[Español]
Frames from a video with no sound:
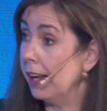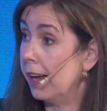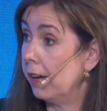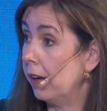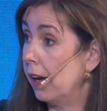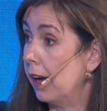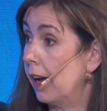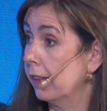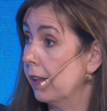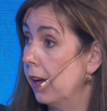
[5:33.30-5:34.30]
mirar
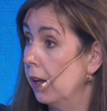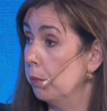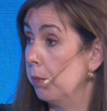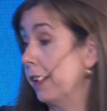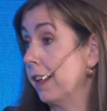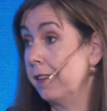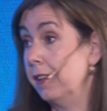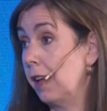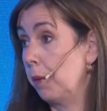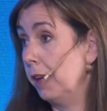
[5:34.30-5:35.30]
hasta, hasta
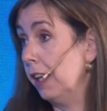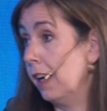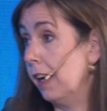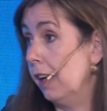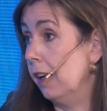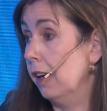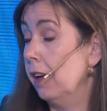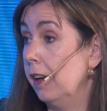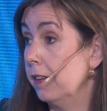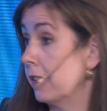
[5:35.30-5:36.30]
que se termina el,
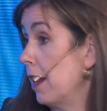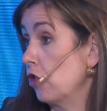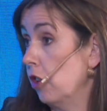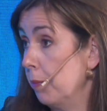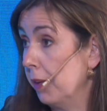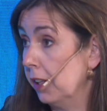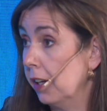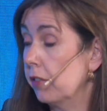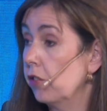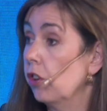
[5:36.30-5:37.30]
ensayo, la
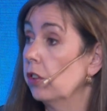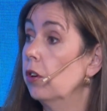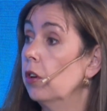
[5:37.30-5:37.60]
investigación. Exacto,